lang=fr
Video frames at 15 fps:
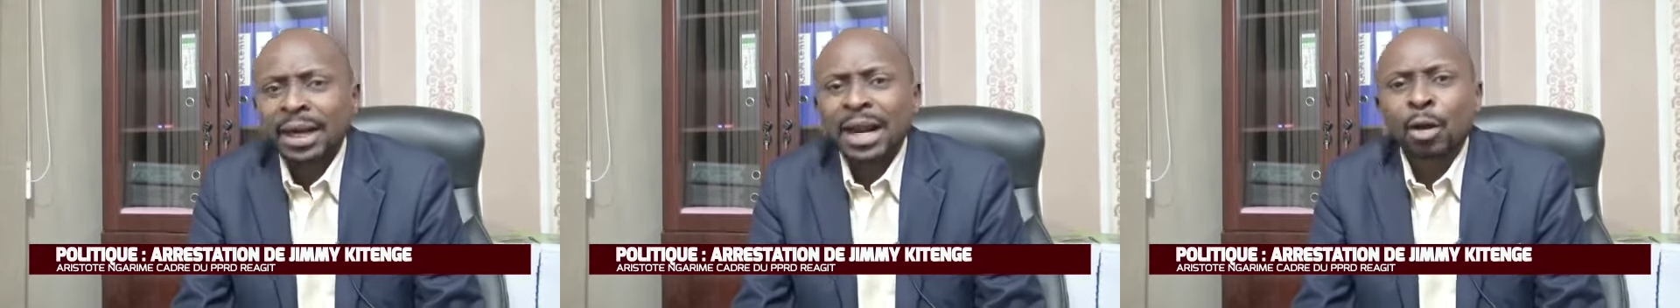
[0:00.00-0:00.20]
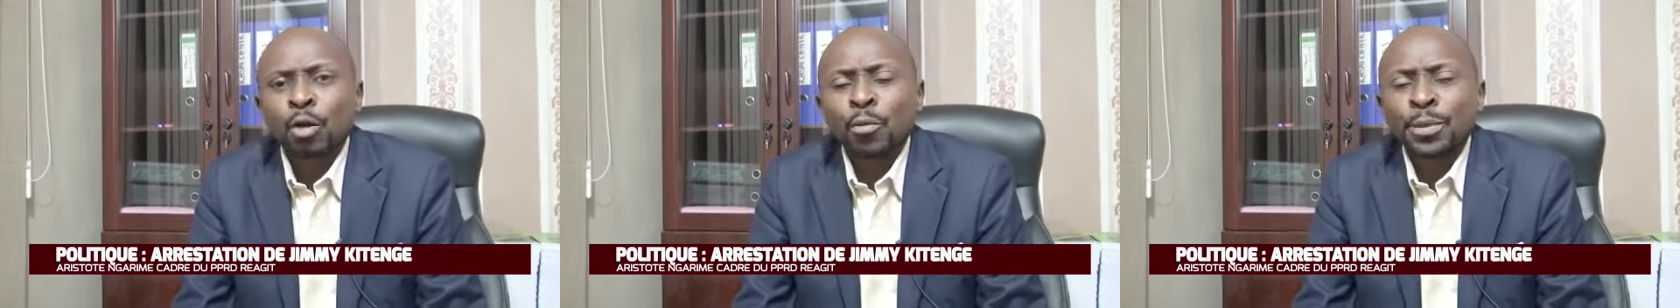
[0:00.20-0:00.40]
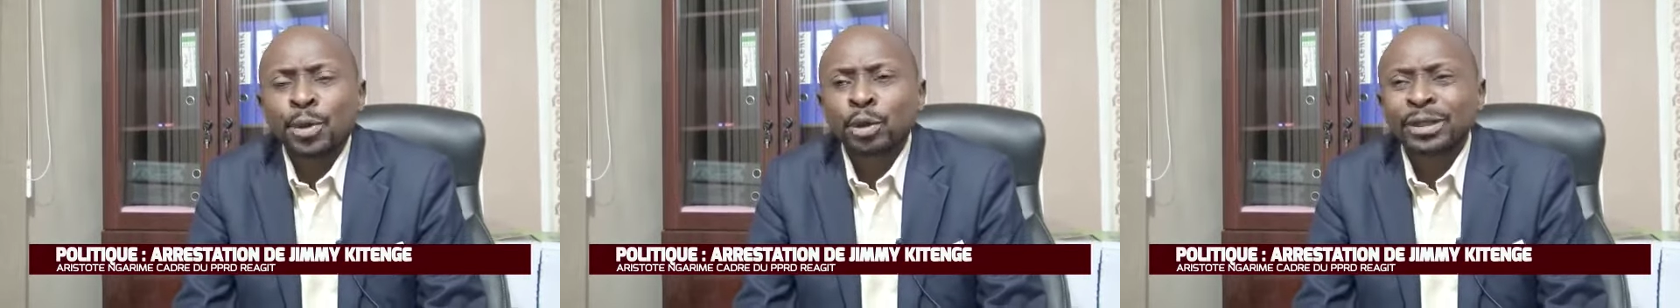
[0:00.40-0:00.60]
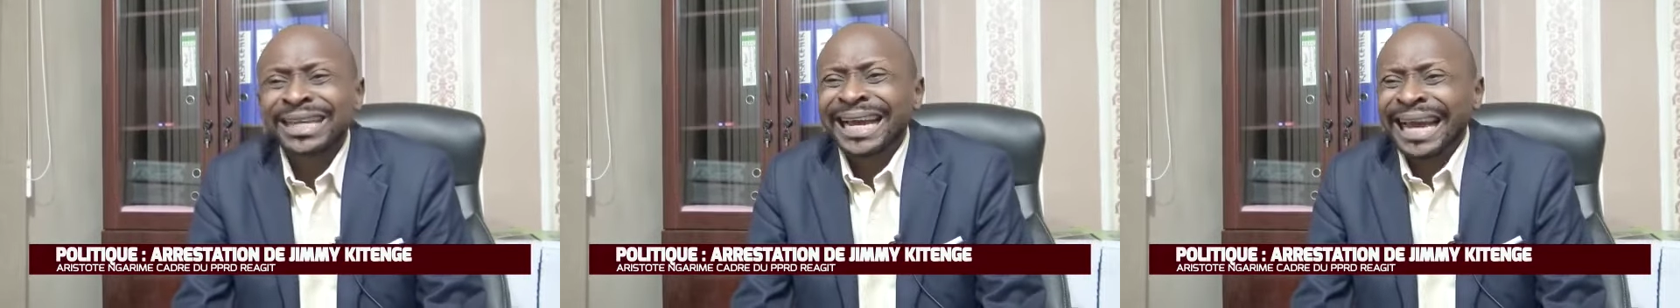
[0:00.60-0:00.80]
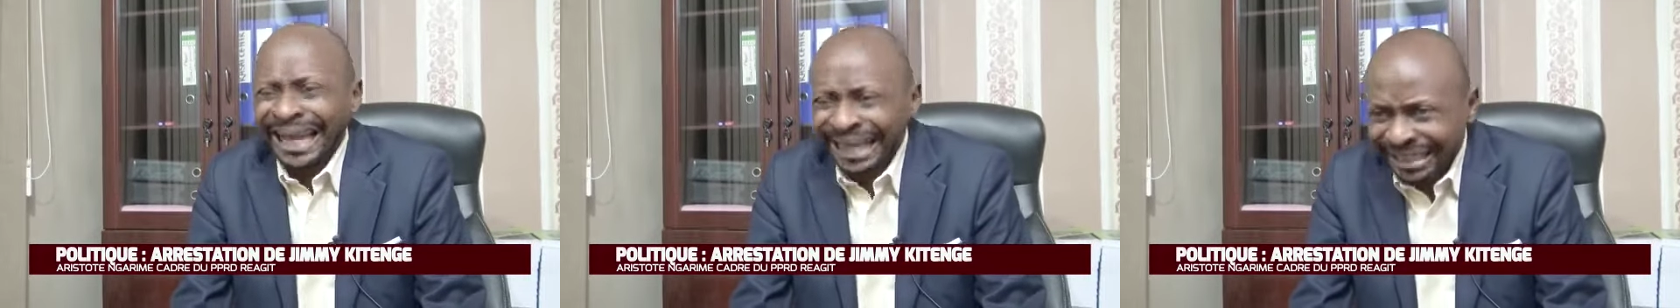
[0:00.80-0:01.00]
la
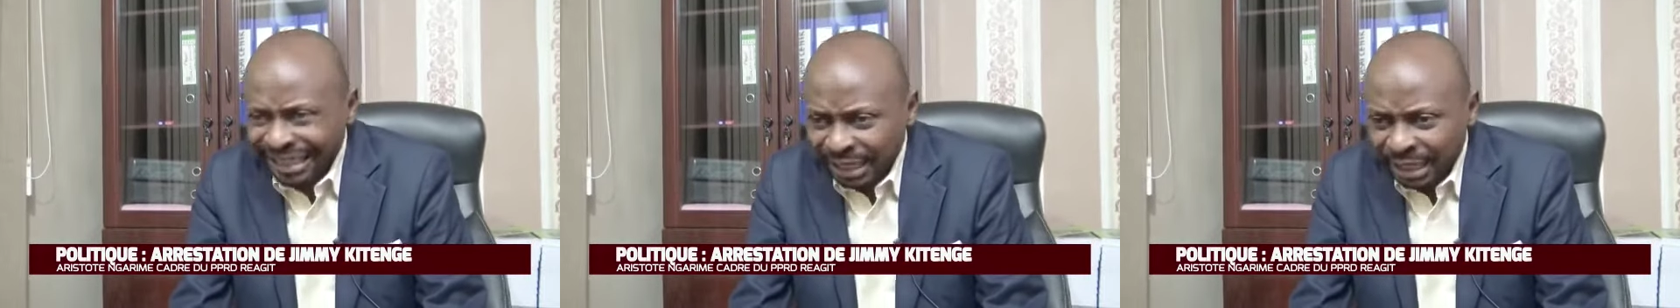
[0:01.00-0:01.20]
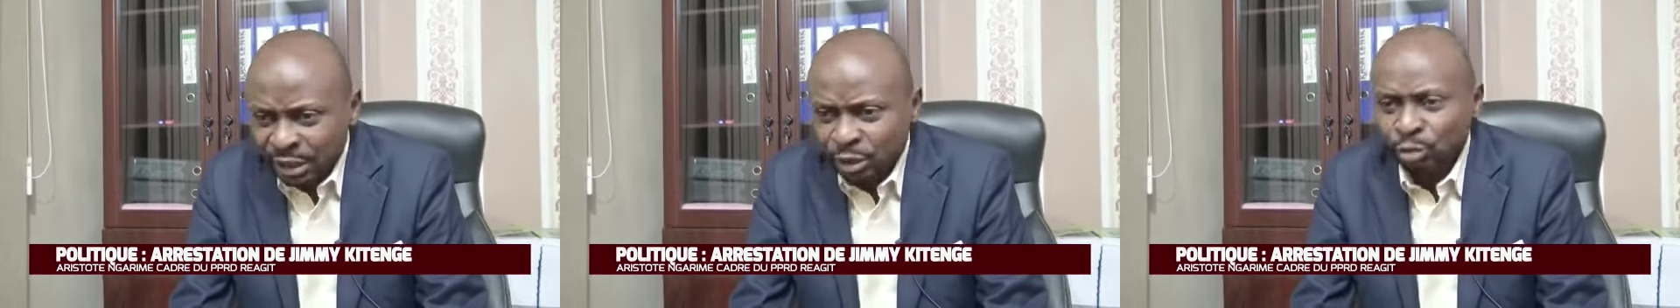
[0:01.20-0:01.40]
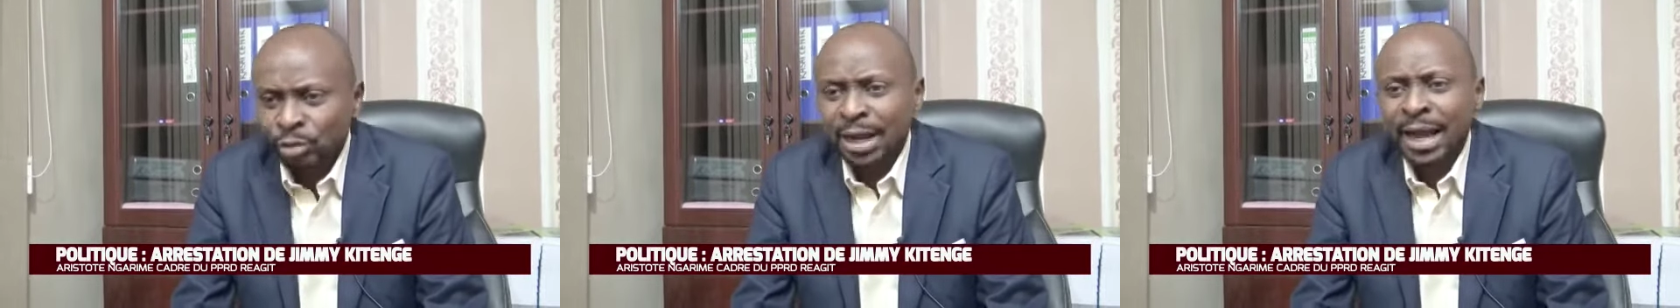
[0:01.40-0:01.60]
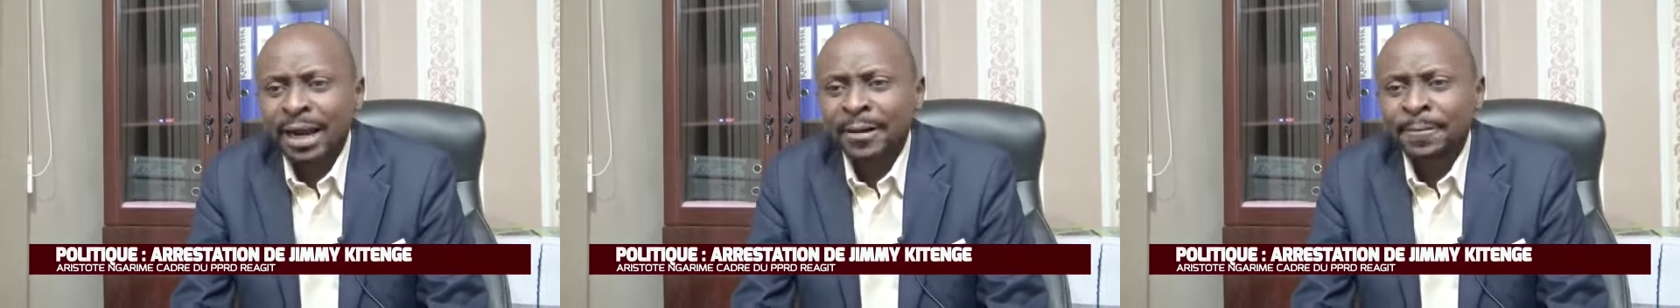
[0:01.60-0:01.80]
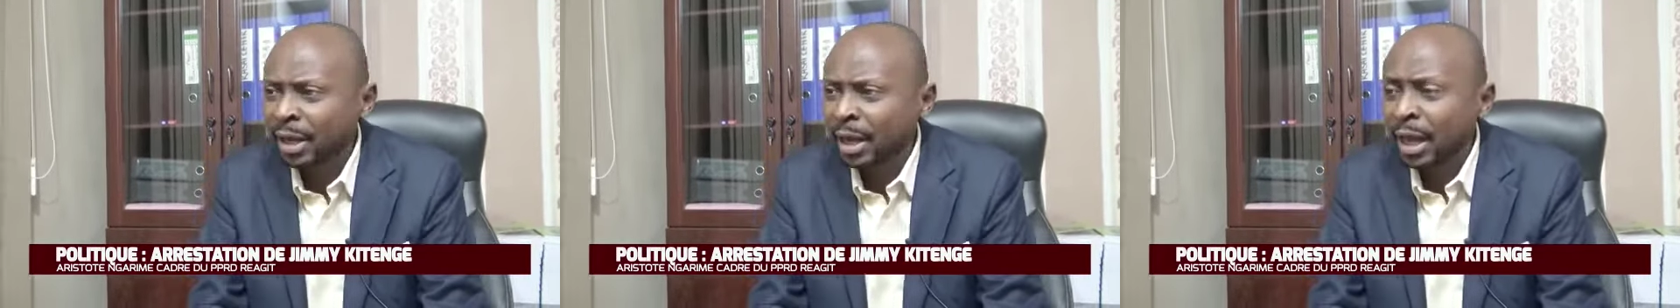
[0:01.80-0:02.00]
communauté internationale,